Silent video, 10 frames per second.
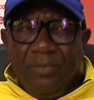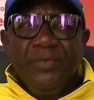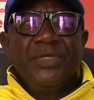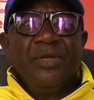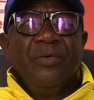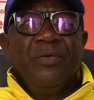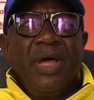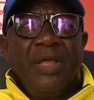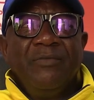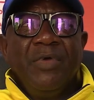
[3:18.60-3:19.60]
nous allons
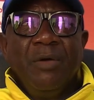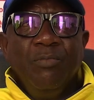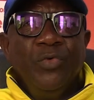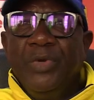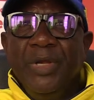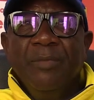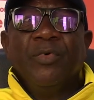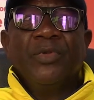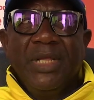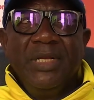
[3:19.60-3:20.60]
arriver à bout de
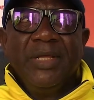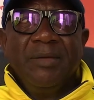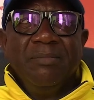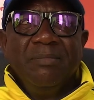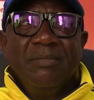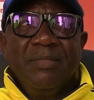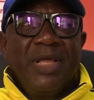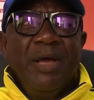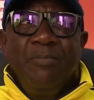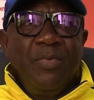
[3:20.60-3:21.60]
n'importe quelle équipe,
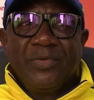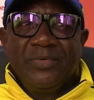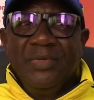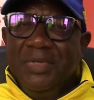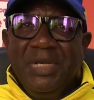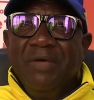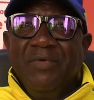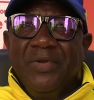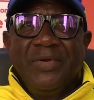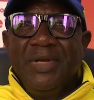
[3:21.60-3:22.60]
qu'importe la
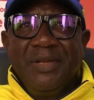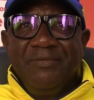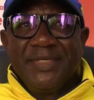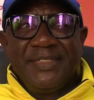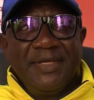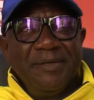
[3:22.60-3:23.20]
valeur de l'adversaire.